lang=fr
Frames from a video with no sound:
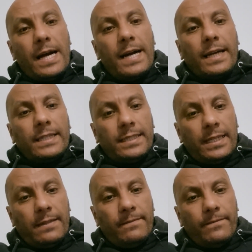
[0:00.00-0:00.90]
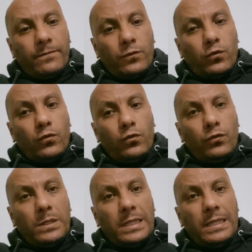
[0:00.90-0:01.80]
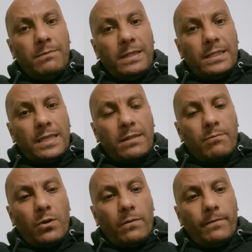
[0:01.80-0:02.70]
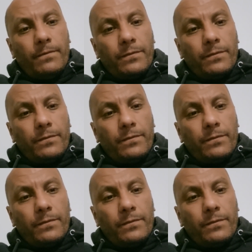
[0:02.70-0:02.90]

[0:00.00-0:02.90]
arrêtez tout de suite, immédiatement,